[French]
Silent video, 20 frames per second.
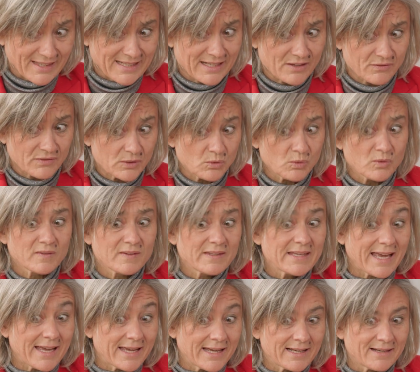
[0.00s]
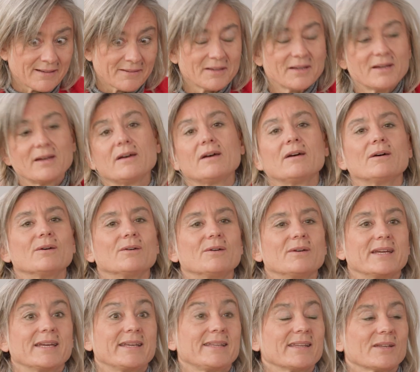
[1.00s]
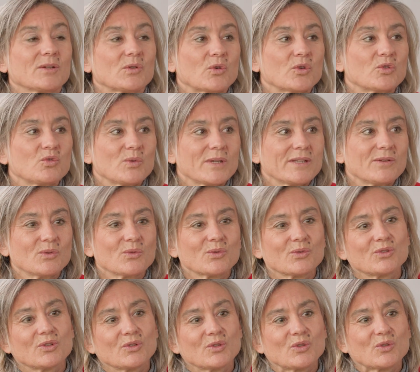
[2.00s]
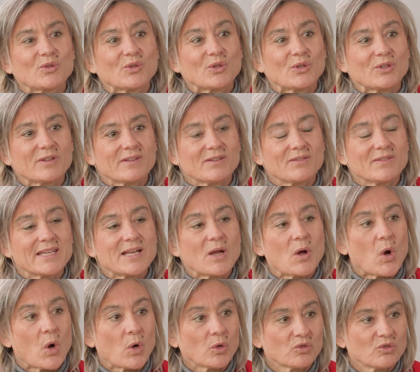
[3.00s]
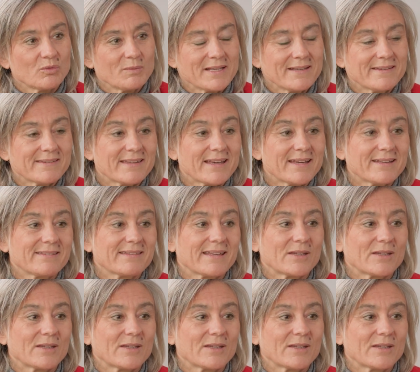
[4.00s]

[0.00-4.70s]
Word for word: La fiducie, elle, euh, est introduite donc dans notre Code civil en 2007.